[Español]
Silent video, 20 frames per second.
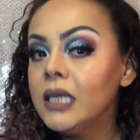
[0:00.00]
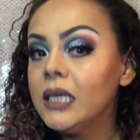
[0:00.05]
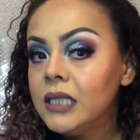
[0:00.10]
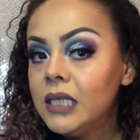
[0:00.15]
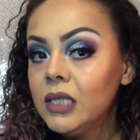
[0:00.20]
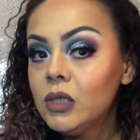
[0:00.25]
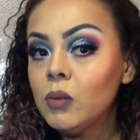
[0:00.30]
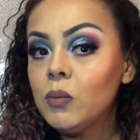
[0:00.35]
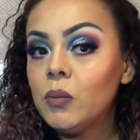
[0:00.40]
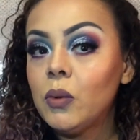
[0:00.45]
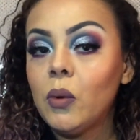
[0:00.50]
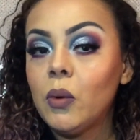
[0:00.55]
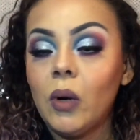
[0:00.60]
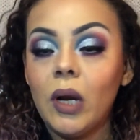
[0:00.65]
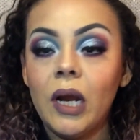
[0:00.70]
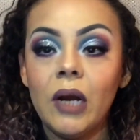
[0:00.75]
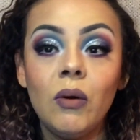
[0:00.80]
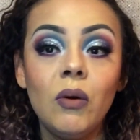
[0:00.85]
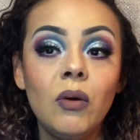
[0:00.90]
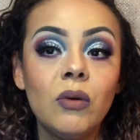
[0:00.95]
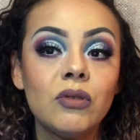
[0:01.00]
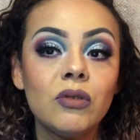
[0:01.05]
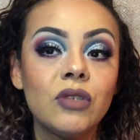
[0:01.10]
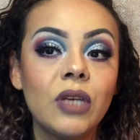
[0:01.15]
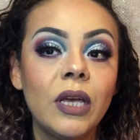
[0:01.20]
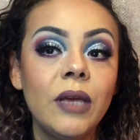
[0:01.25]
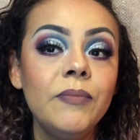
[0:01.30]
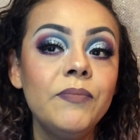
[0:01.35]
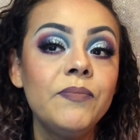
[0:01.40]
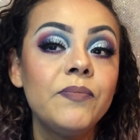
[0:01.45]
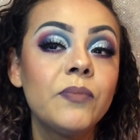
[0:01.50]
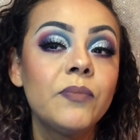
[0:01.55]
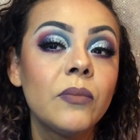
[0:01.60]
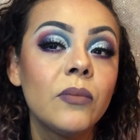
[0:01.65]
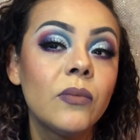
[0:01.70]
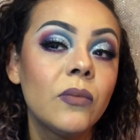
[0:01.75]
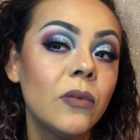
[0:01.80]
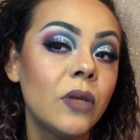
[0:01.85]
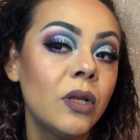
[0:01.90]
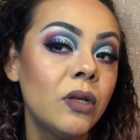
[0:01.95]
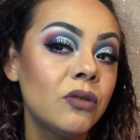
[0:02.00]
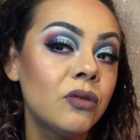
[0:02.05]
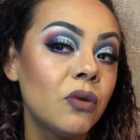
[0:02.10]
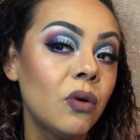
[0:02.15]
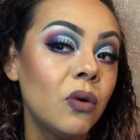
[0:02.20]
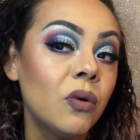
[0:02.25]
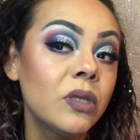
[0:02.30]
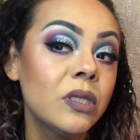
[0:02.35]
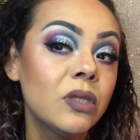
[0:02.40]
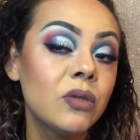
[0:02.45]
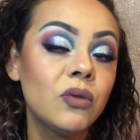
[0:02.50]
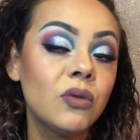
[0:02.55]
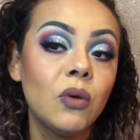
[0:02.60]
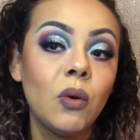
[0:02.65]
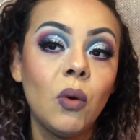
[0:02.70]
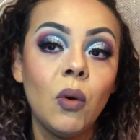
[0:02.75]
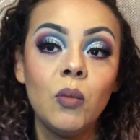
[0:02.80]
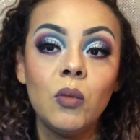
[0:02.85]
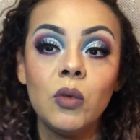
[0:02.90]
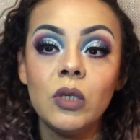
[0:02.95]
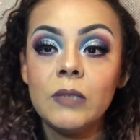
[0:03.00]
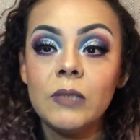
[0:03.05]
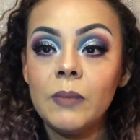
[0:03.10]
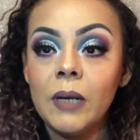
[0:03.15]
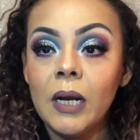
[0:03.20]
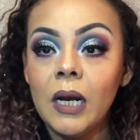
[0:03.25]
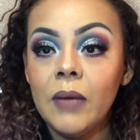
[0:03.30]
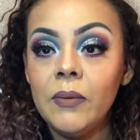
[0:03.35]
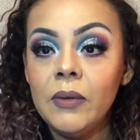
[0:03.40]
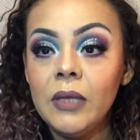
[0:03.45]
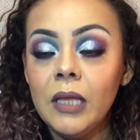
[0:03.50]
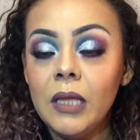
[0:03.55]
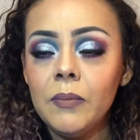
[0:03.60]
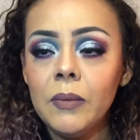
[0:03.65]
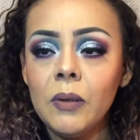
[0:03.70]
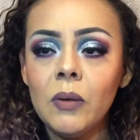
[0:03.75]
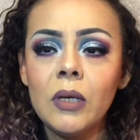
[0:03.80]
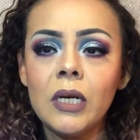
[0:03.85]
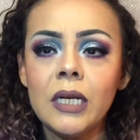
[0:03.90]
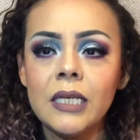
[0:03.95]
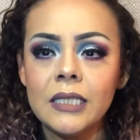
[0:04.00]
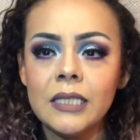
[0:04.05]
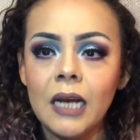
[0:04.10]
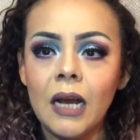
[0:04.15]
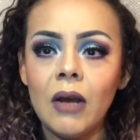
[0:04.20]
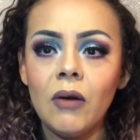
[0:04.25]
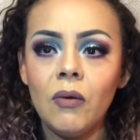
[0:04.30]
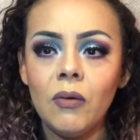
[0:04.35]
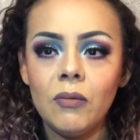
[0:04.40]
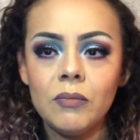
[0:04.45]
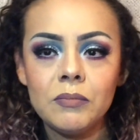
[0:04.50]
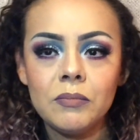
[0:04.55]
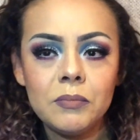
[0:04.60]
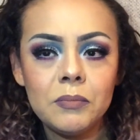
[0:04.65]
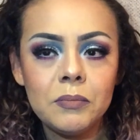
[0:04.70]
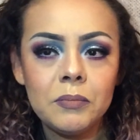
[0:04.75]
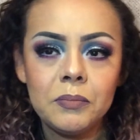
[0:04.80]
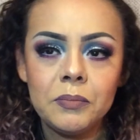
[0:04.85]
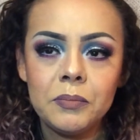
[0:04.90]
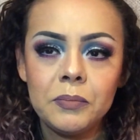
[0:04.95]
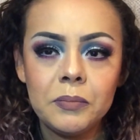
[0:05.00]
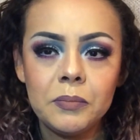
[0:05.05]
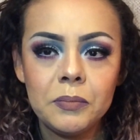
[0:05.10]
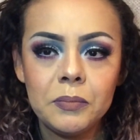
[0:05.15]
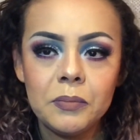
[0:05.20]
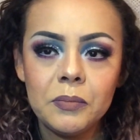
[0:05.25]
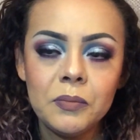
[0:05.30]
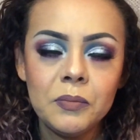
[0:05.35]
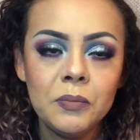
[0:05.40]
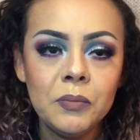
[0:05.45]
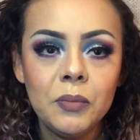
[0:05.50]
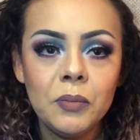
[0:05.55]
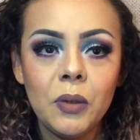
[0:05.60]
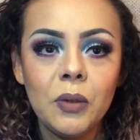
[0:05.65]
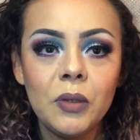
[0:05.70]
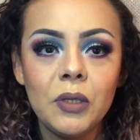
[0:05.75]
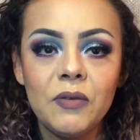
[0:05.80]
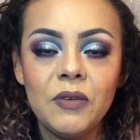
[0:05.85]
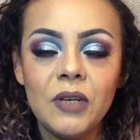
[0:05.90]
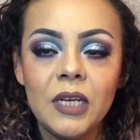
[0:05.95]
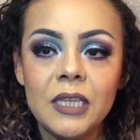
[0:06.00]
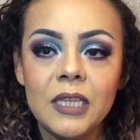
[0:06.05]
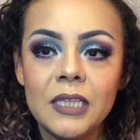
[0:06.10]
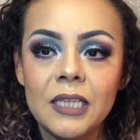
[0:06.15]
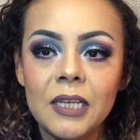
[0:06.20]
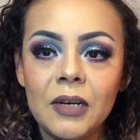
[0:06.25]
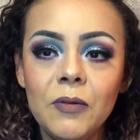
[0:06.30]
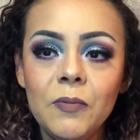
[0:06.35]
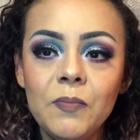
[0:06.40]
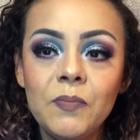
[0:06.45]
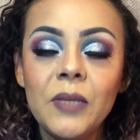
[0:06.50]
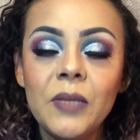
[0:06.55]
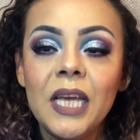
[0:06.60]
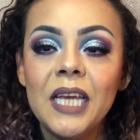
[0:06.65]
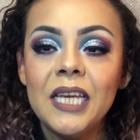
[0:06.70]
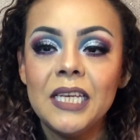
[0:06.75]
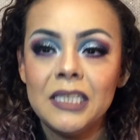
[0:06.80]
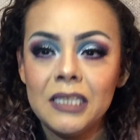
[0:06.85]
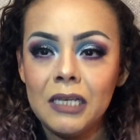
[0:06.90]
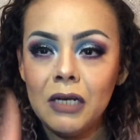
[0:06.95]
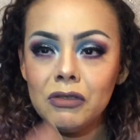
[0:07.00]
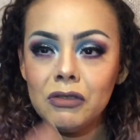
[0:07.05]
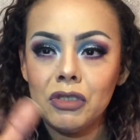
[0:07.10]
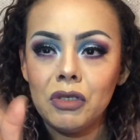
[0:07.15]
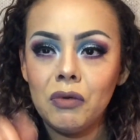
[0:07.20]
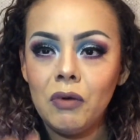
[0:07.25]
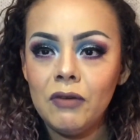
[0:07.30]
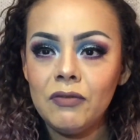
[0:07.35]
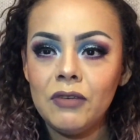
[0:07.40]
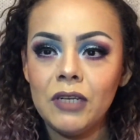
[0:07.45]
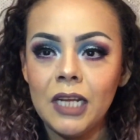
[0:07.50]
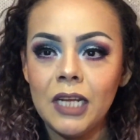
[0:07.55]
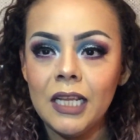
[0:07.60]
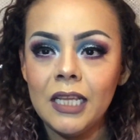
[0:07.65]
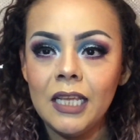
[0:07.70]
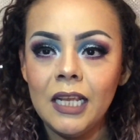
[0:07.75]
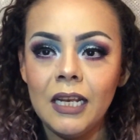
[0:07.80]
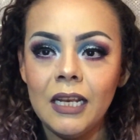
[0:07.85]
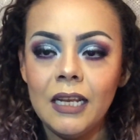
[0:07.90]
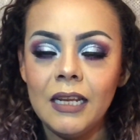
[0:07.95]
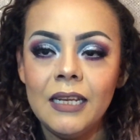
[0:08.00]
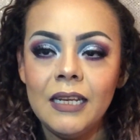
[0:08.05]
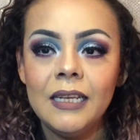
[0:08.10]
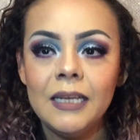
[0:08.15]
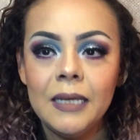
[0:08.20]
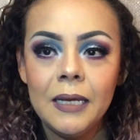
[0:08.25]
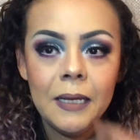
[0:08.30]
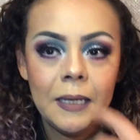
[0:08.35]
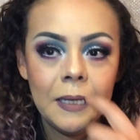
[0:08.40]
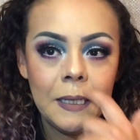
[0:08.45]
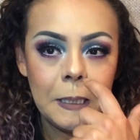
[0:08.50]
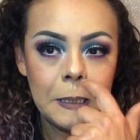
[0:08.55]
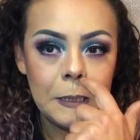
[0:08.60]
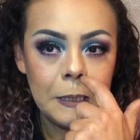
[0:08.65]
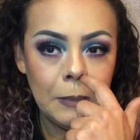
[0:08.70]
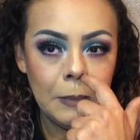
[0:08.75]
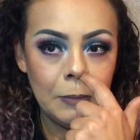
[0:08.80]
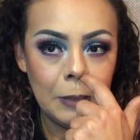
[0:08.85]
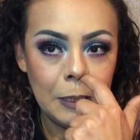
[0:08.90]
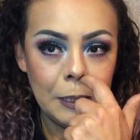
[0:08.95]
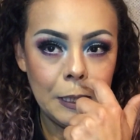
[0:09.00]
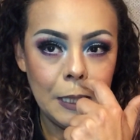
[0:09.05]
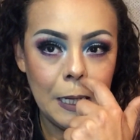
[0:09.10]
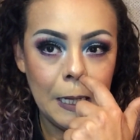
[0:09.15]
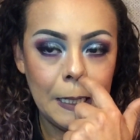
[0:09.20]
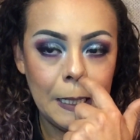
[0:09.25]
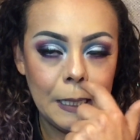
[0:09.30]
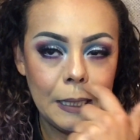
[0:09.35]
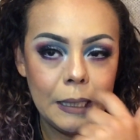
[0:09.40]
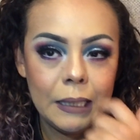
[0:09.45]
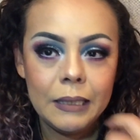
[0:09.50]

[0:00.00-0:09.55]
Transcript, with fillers: Sí es un poco raro, lo sé. Los colores no son comunes para Navidad, pero quería hacer algo un poco diferente, ¿no? Se los digo al final del, maquillaje.